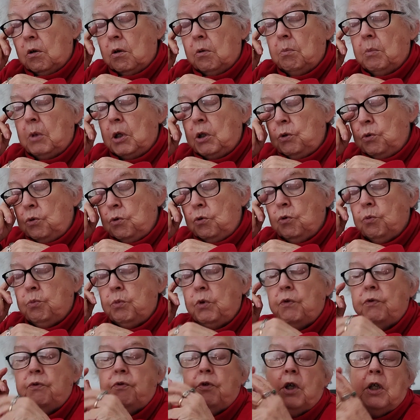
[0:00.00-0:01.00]
mettre du
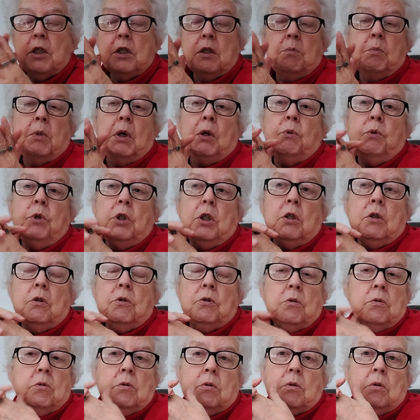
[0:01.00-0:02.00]
double face, bah oui.
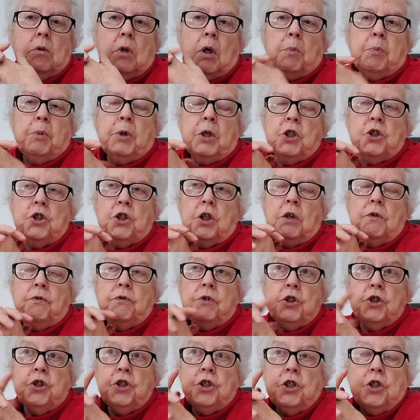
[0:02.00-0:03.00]
après j'ai
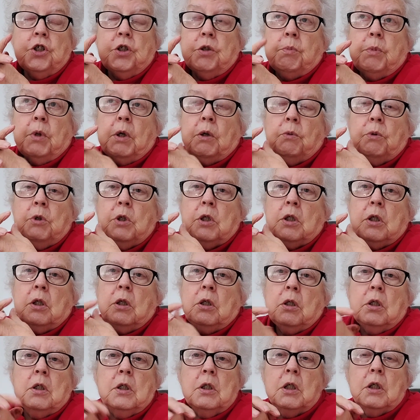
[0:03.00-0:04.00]
réfléchi, j'ai dit bah oui,
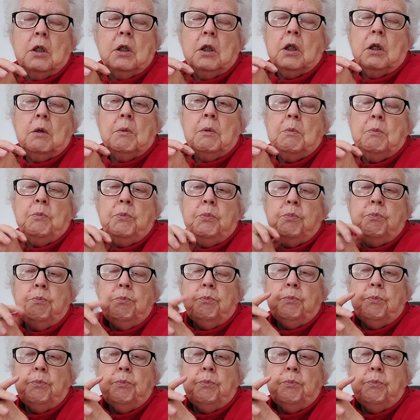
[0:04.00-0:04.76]
c'est quand même